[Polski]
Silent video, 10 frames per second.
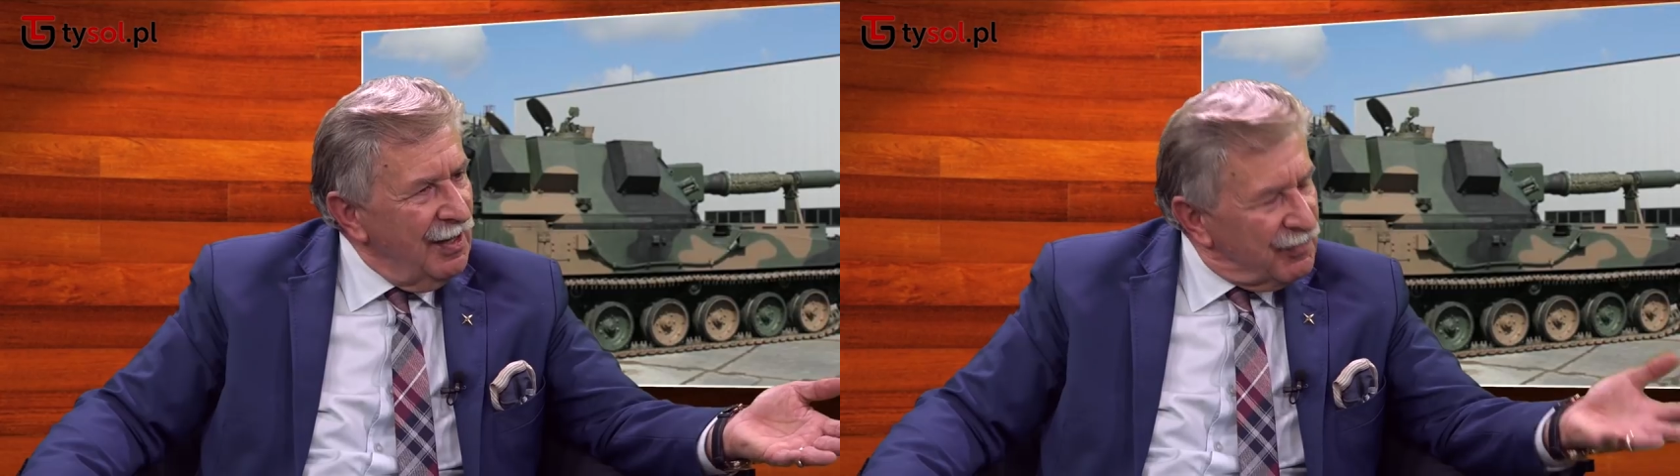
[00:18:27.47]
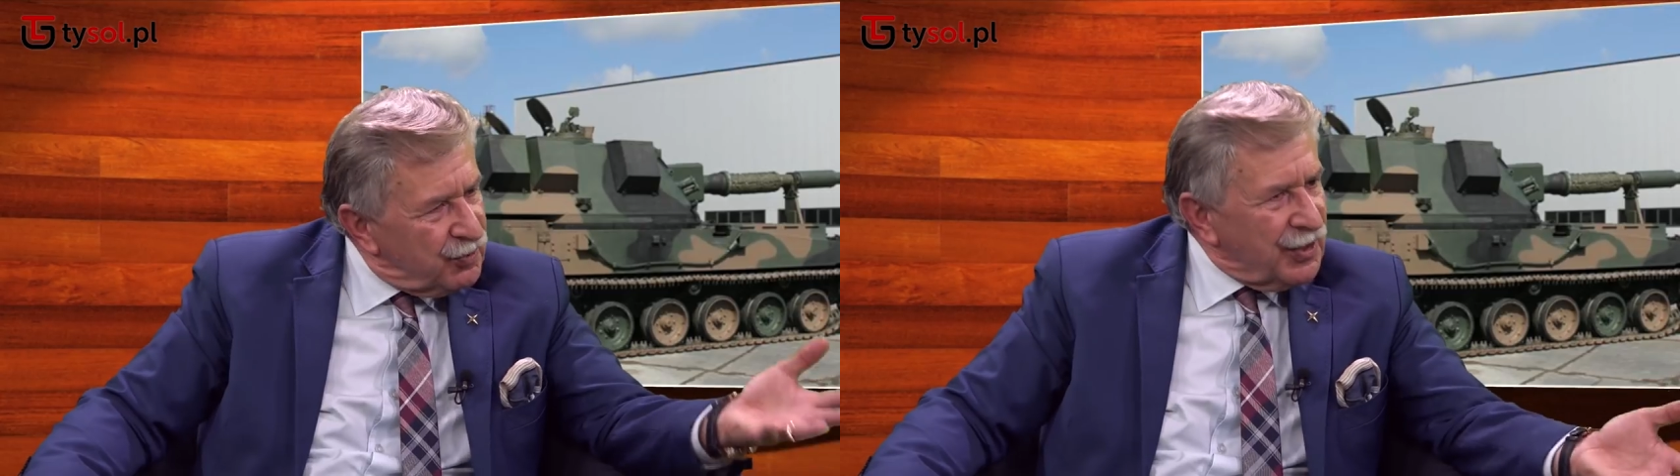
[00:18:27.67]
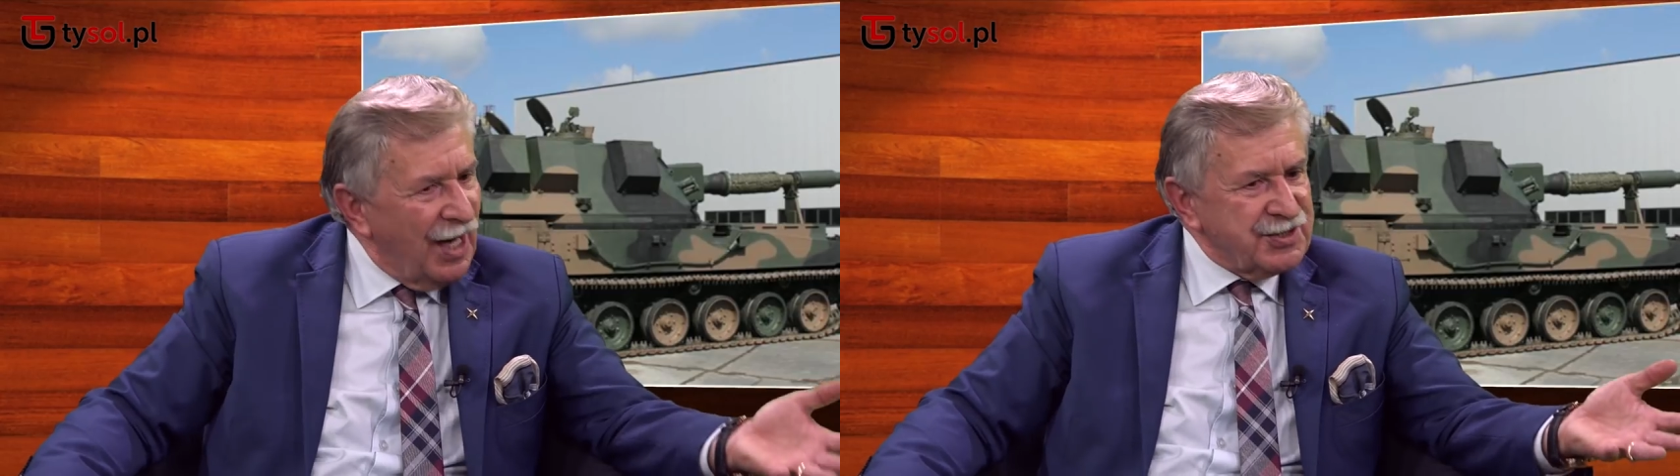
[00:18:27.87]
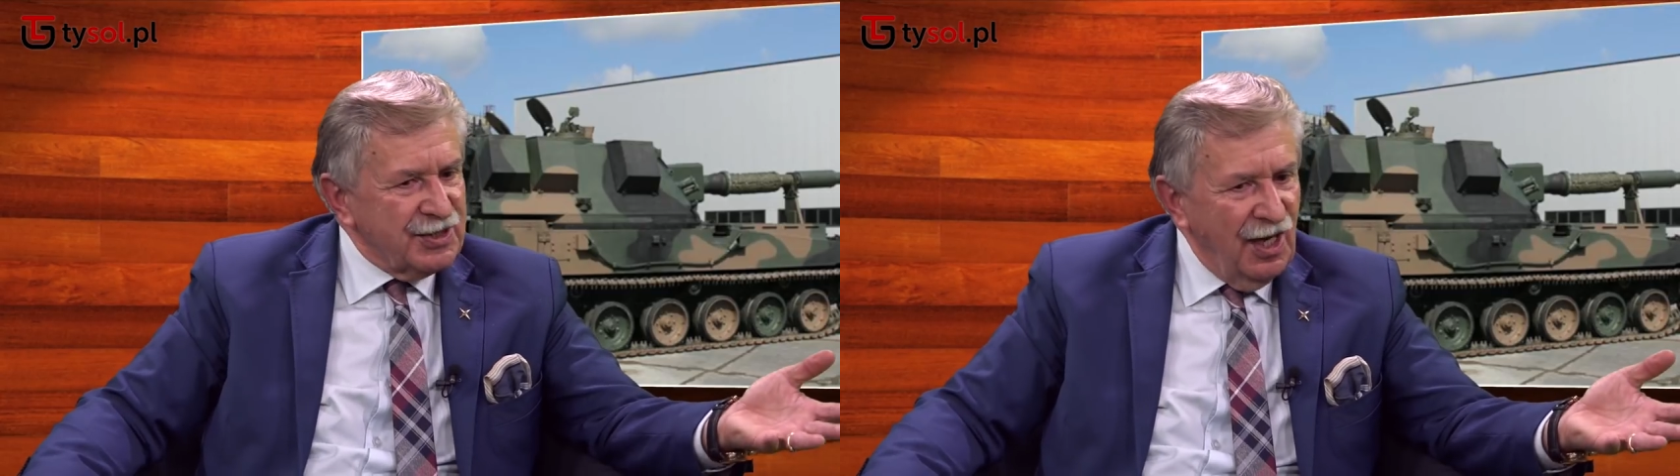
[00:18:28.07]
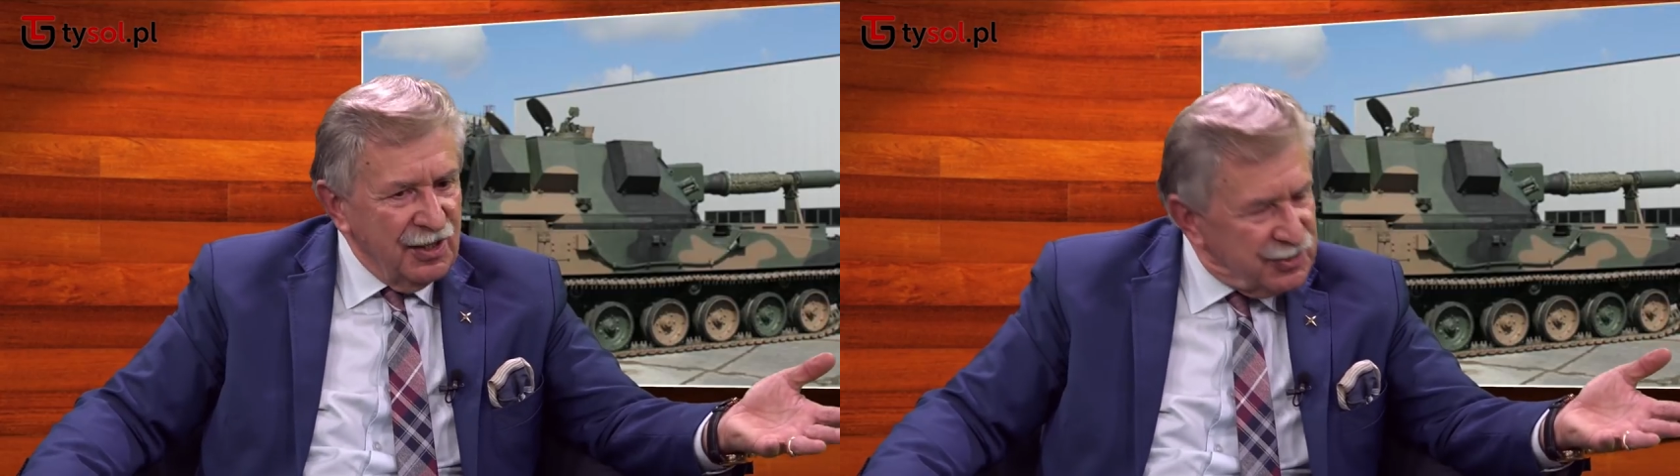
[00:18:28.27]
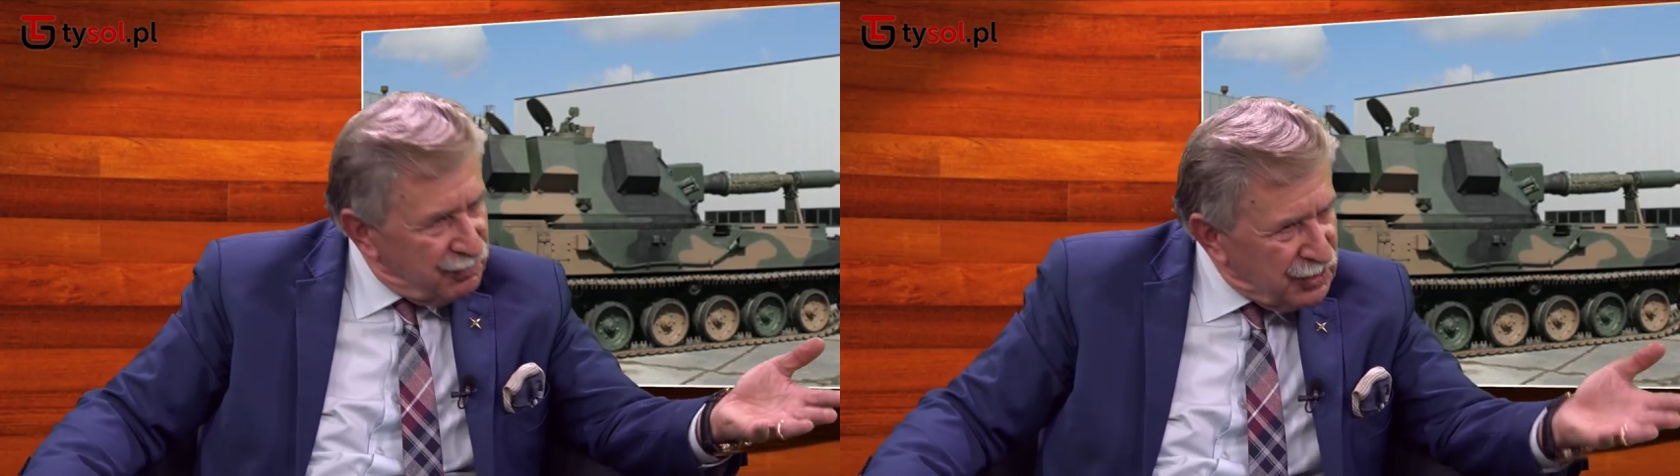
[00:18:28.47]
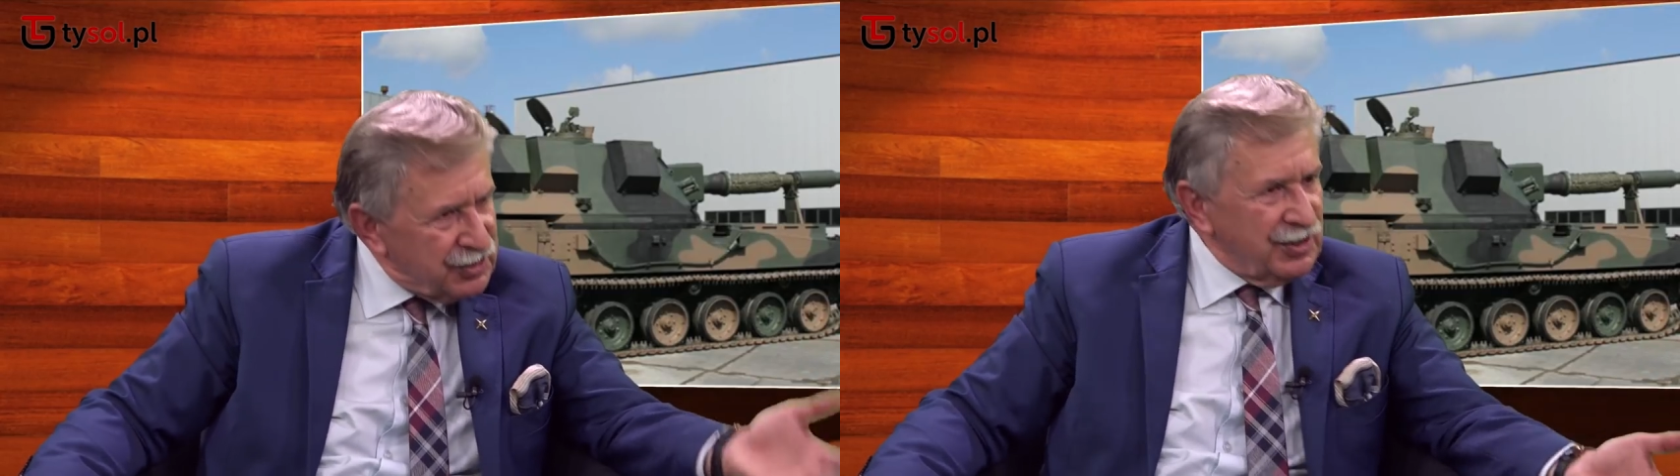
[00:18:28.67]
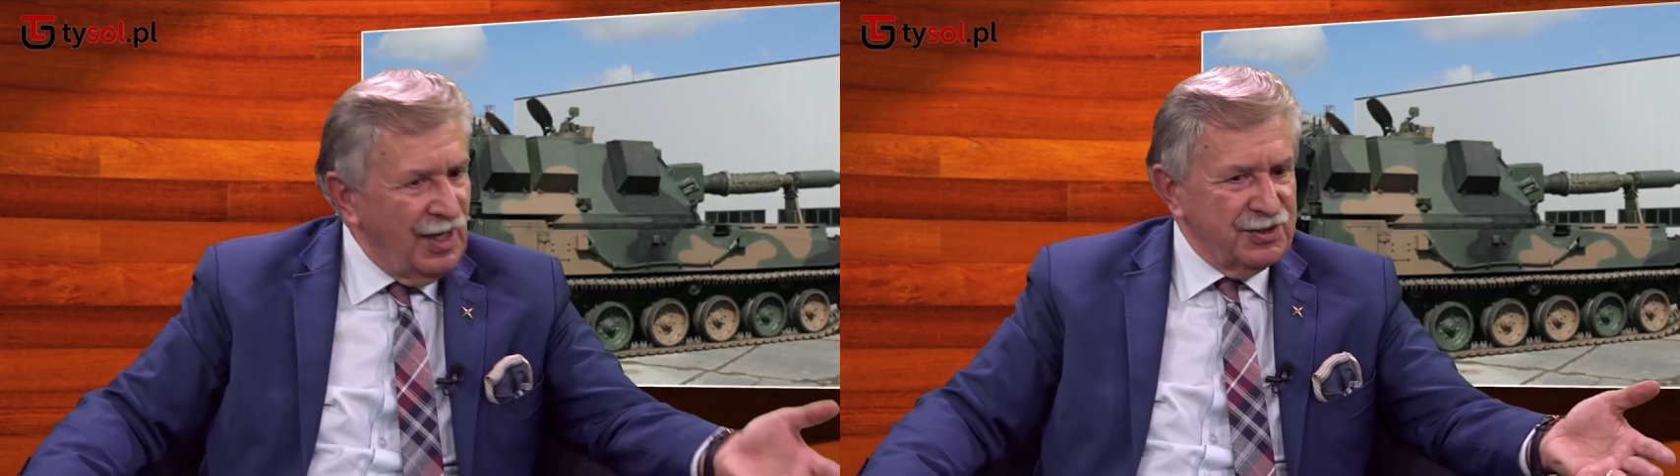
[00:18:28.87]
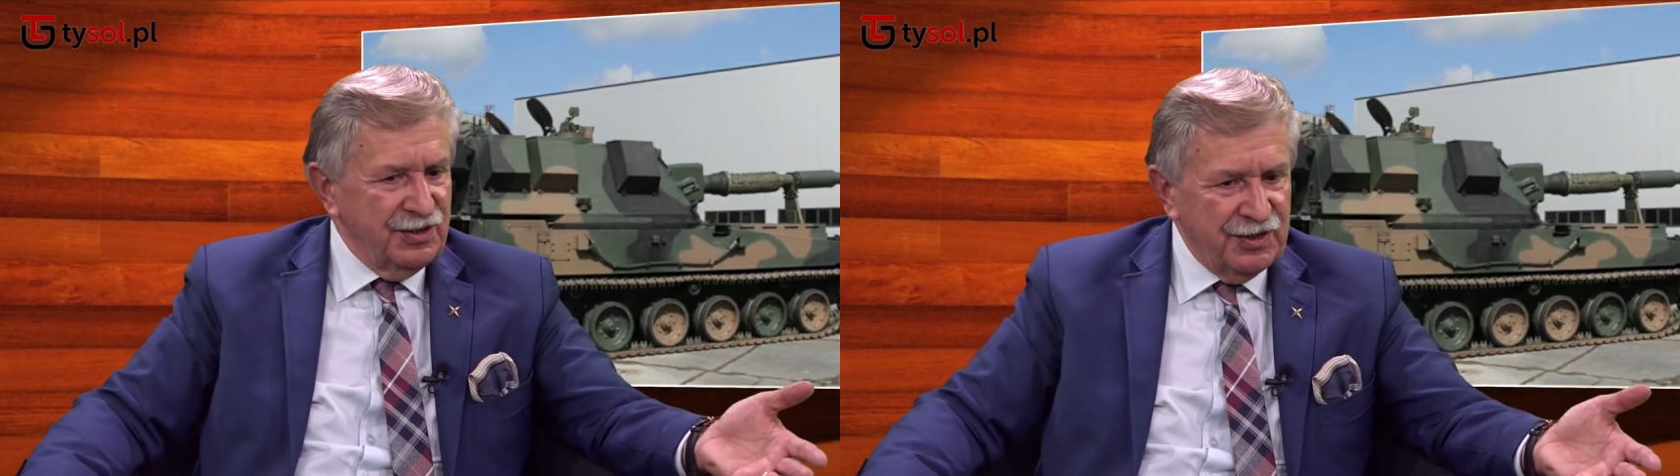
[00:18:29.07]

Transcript: Fundacja i dzisiaj nasi